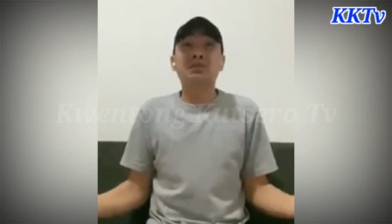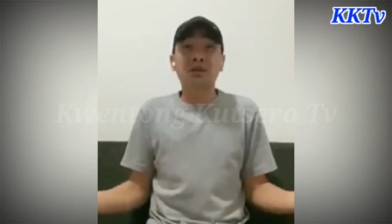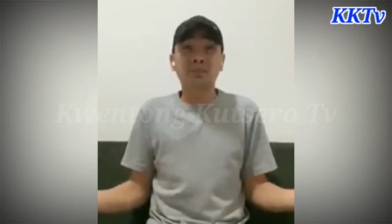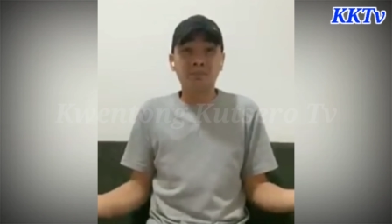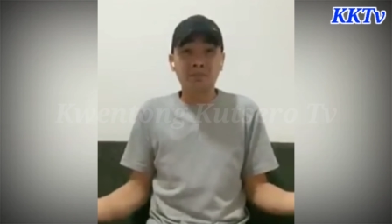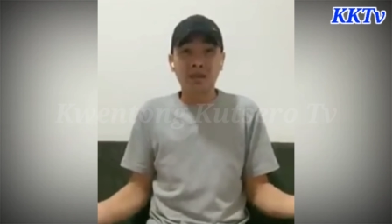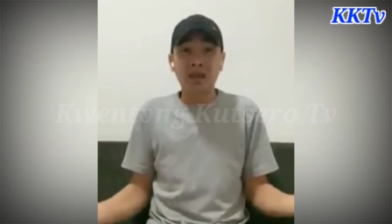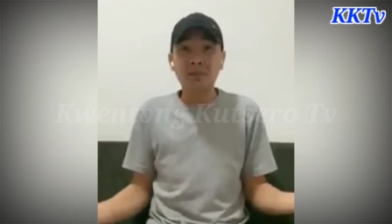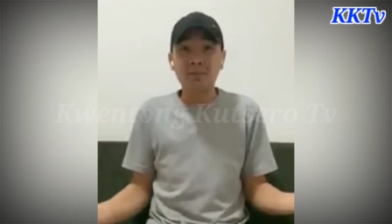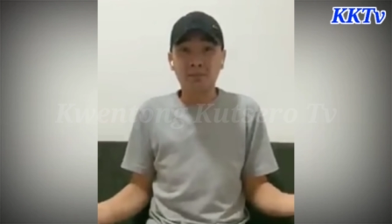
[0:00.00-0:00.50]
na
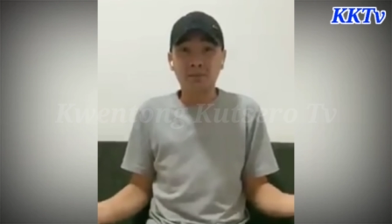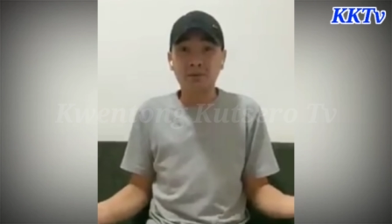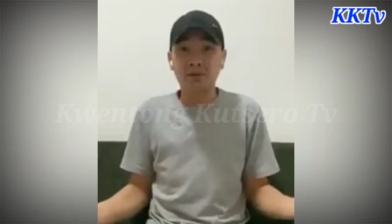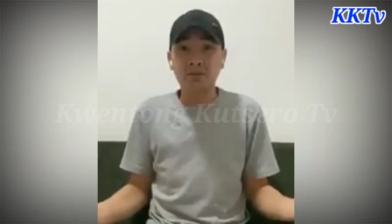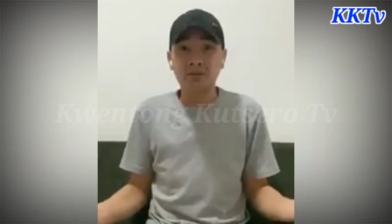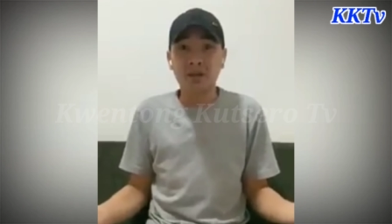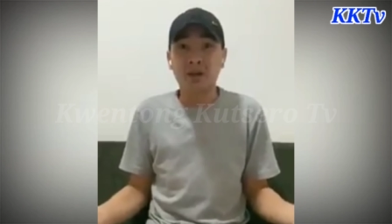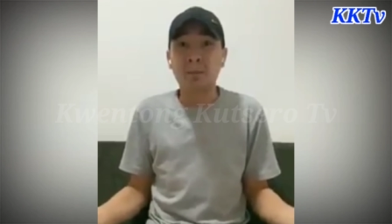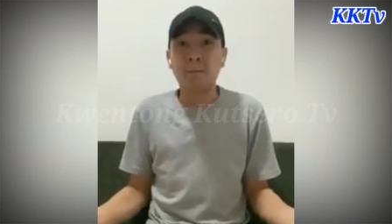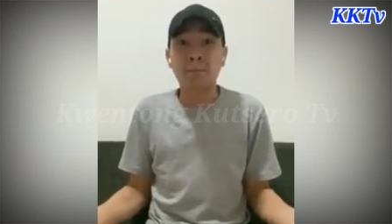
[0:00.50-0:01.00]
membro
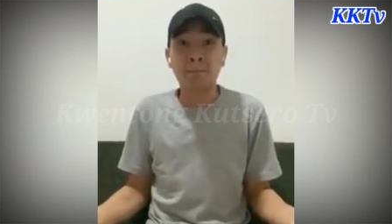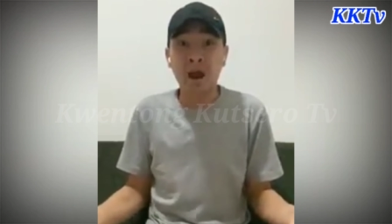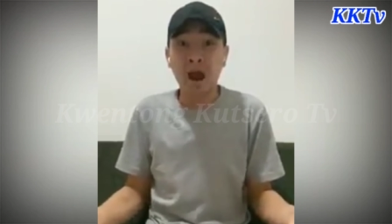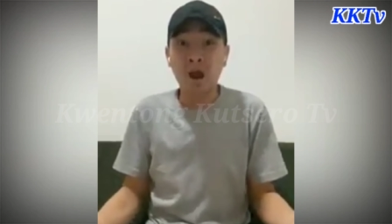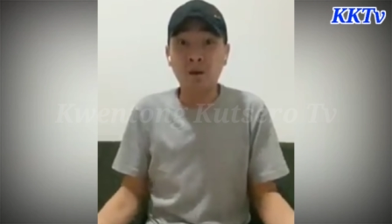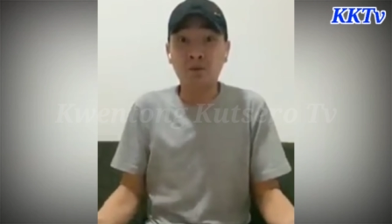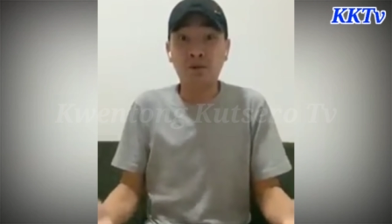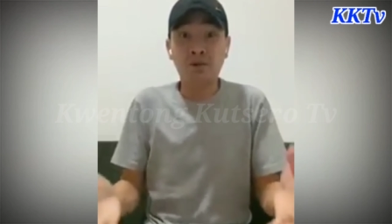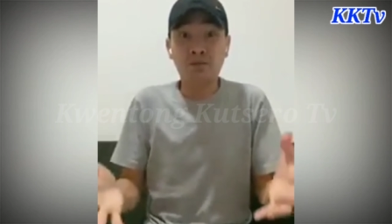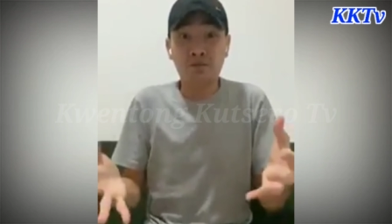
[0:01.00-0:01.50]
ng
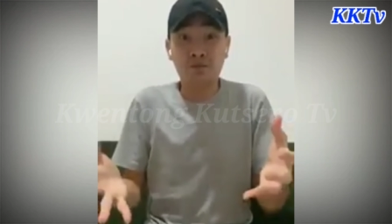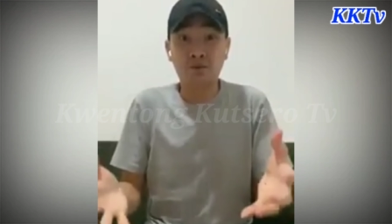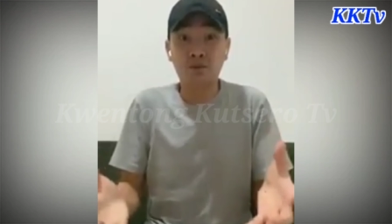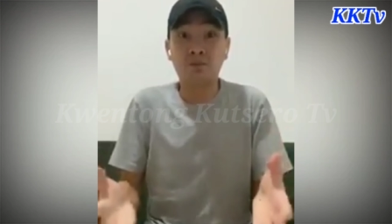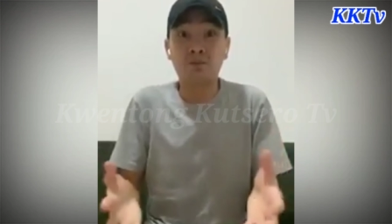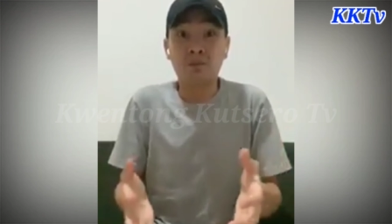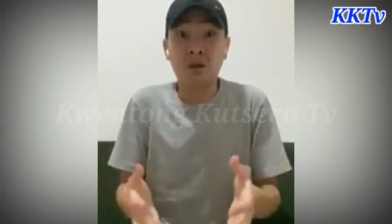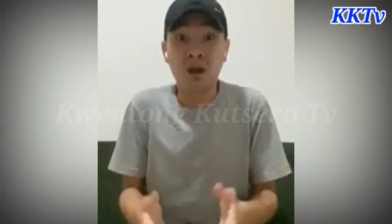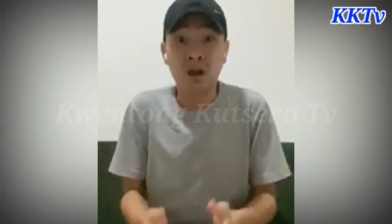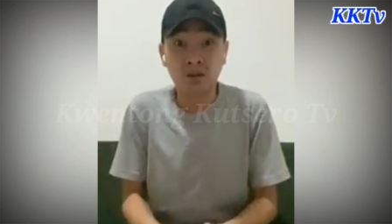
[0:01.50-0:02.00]
powerful
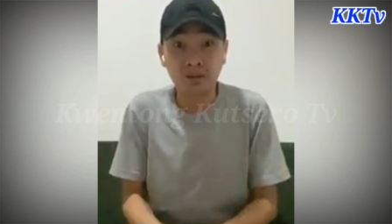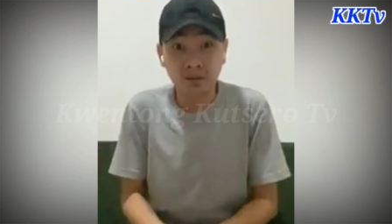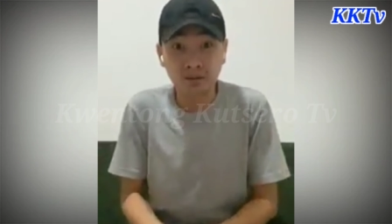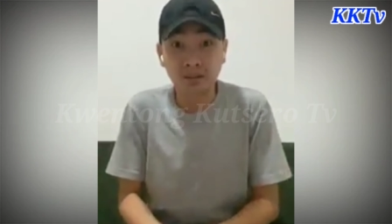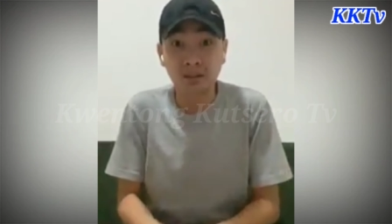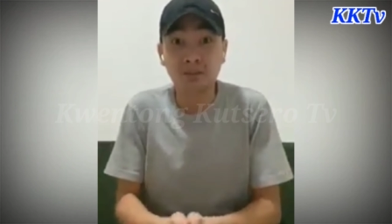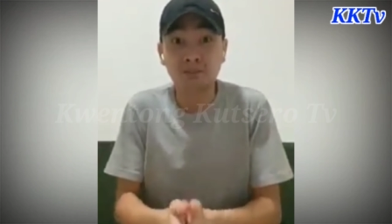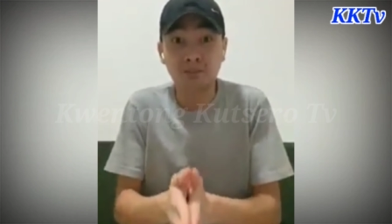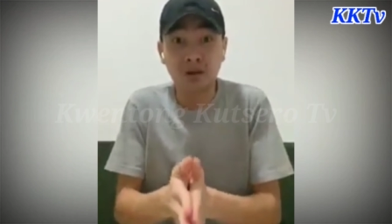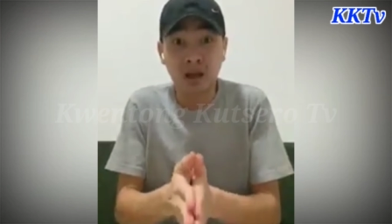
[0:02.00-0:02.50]

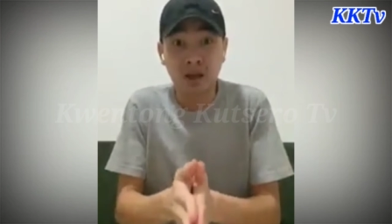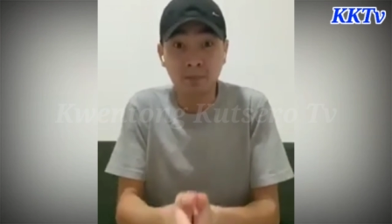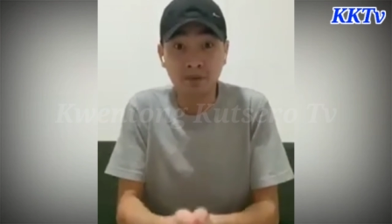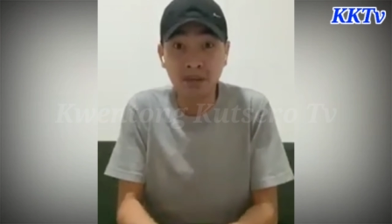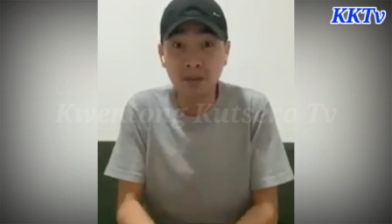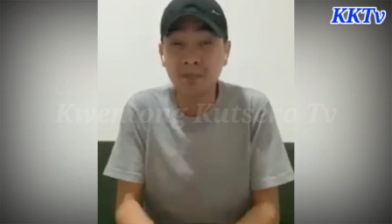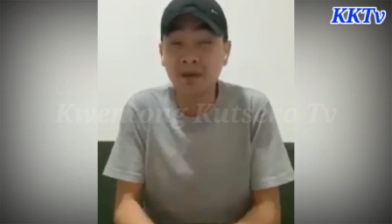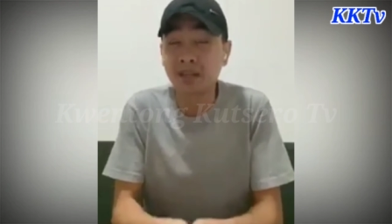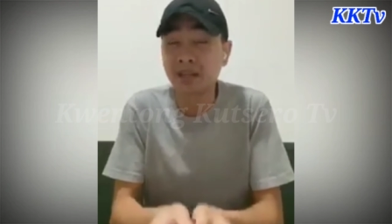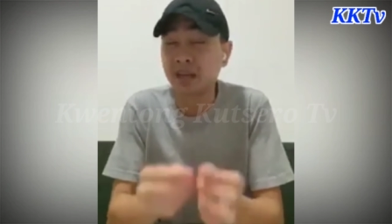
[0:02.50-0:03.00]
Marcos
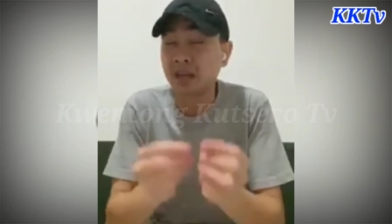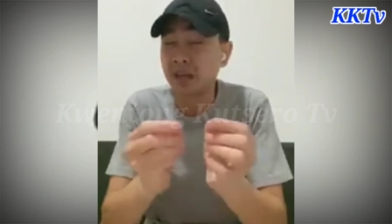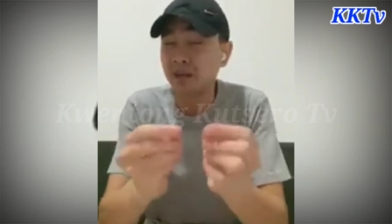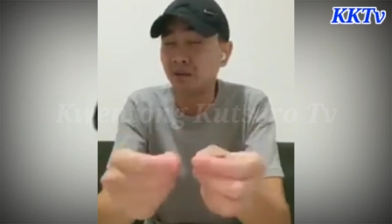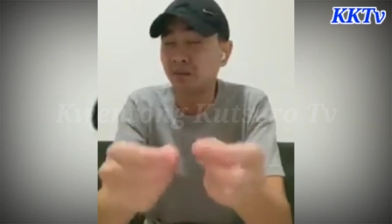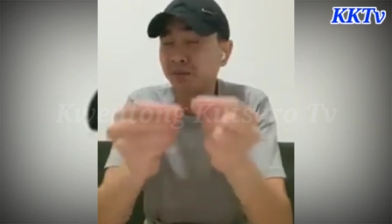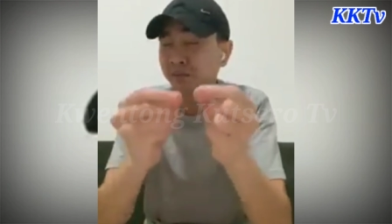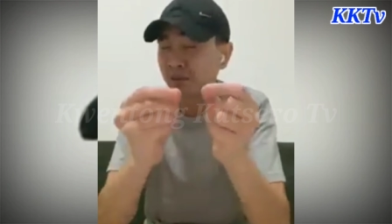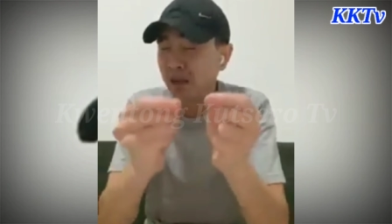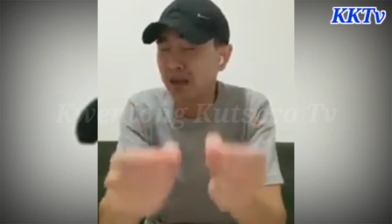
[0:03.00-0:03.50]
family by the name
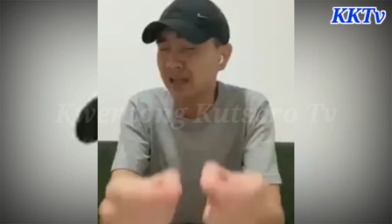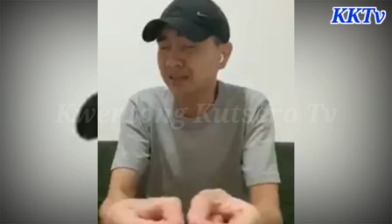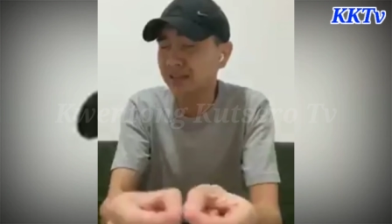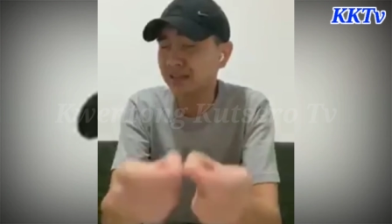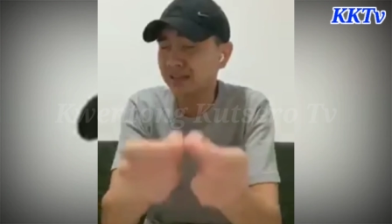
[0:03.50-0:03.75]
of Francis